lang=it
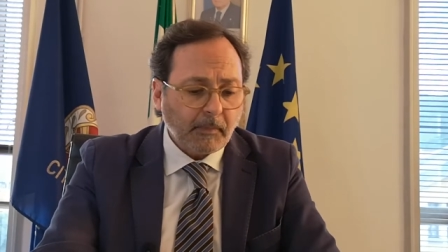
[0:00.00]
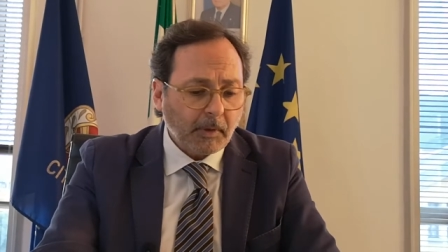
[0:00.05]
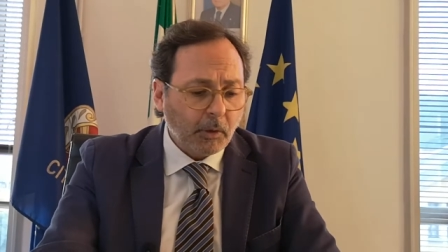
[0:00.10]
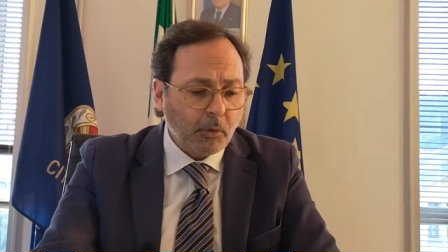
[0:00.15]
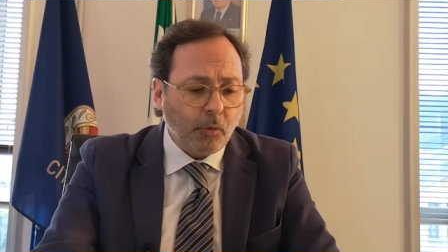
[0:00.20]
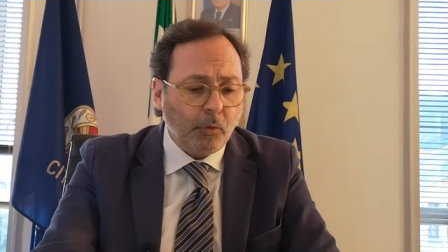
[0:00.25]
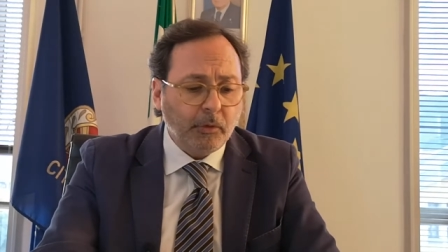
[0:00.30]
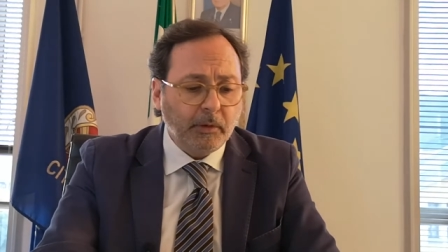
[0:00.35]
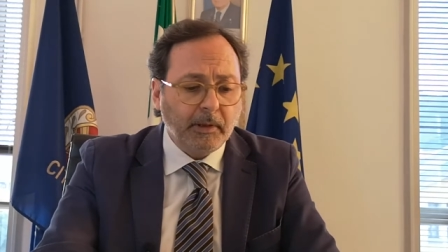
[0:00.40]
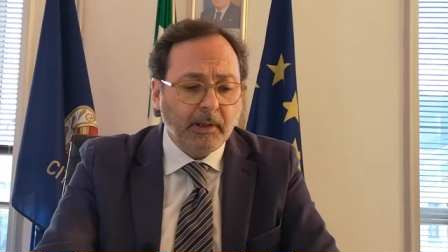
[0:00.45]

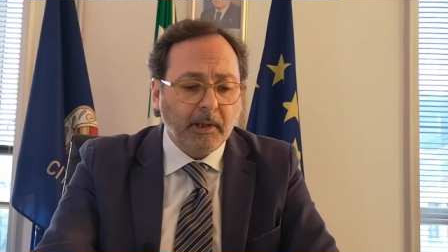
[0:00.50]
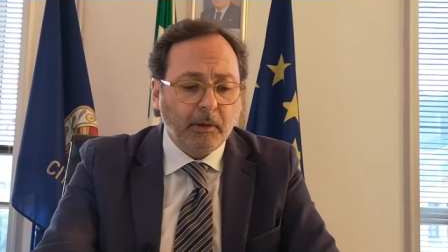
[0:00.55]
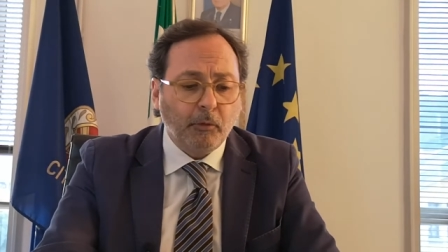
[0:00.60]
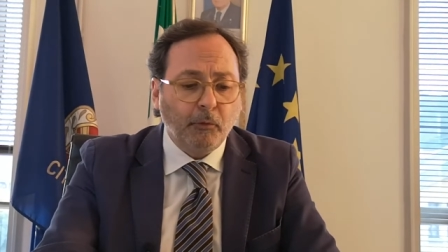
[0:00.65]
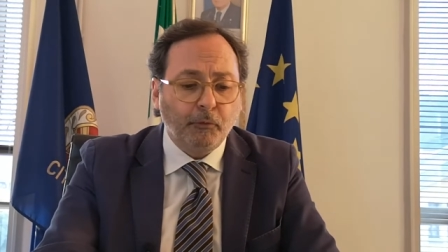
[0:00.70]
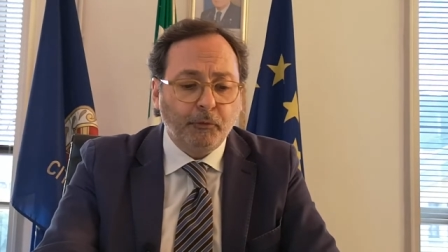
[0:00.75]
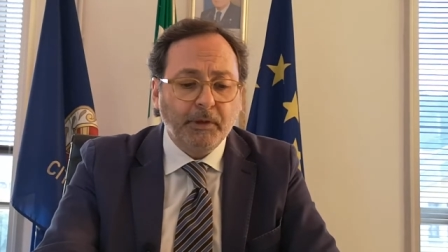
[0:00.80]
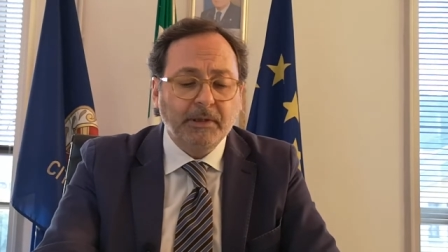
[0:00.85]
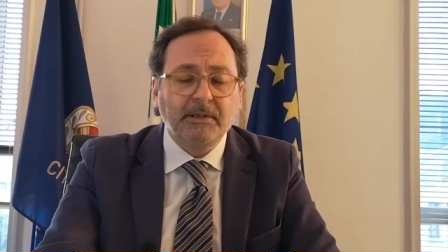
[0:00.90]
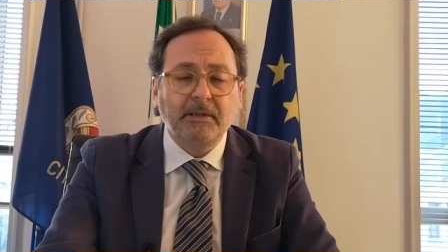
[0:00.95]
con
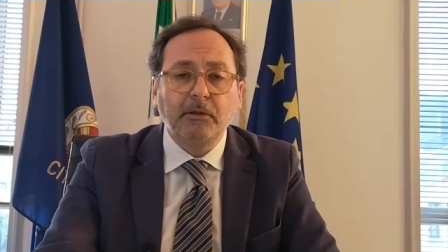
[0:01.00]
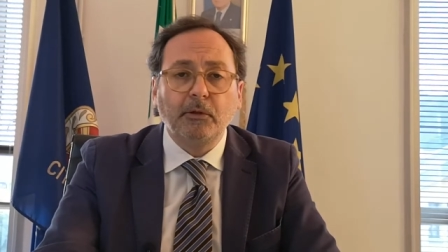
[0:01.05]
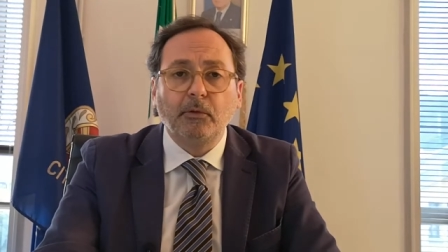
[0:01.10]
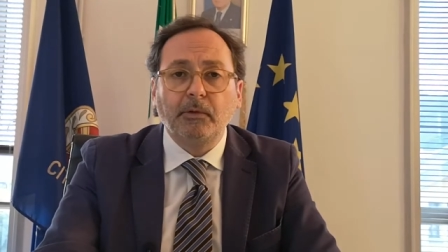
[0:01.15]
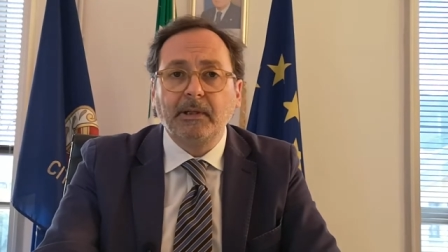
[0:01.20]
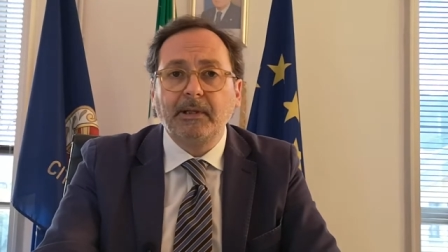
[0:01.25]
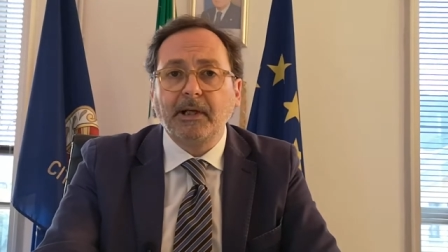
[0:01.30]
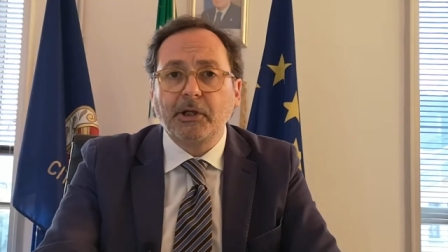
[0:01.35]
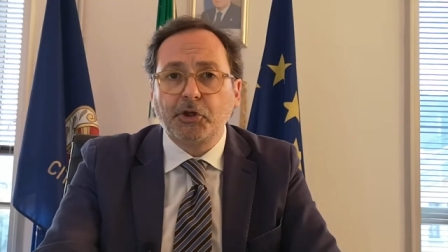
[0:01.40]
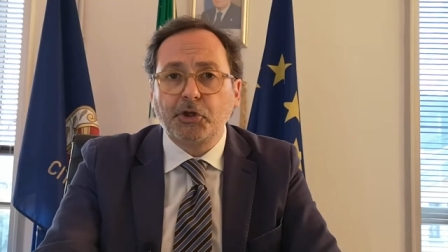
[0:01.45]

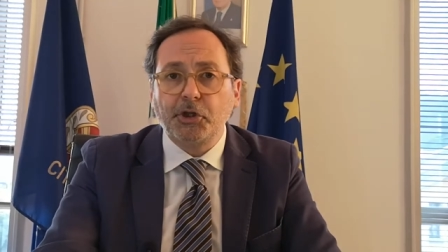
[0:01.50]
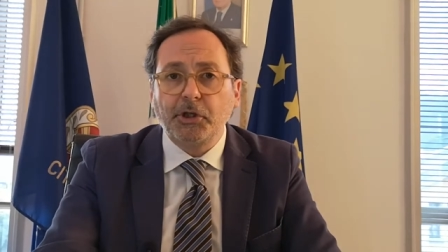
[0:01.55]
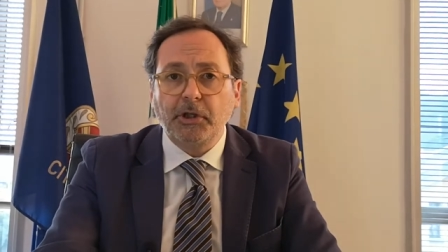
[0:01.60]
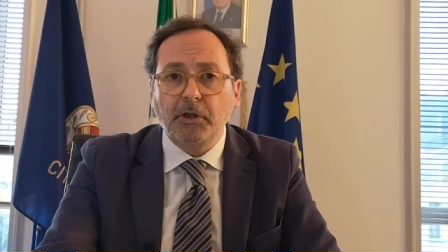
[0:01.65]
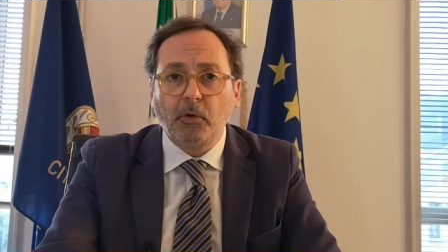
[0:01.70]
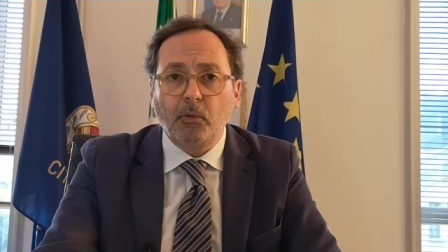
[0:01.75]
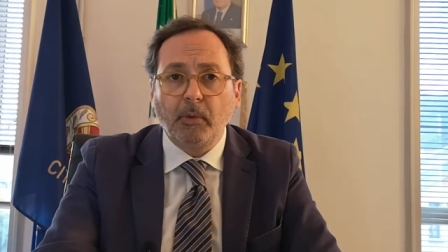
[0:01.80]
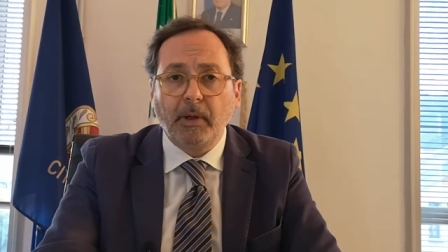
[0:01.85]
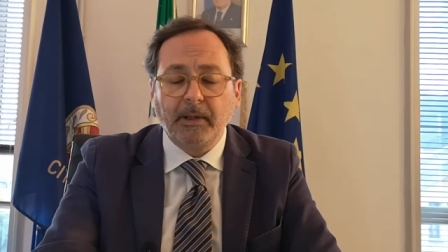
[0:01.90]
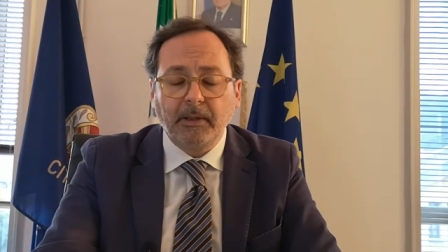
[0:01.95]
confezioni da
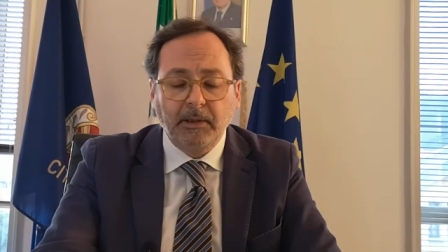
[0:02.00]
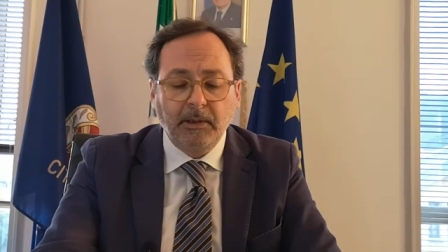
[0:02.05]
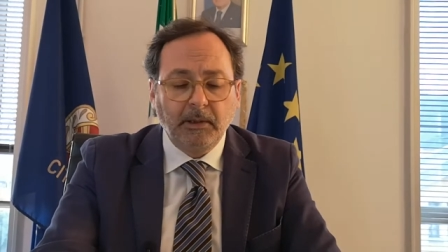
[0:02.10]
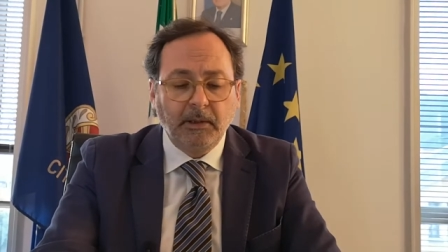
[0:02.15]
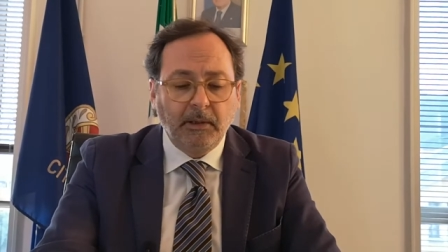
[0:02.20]
5.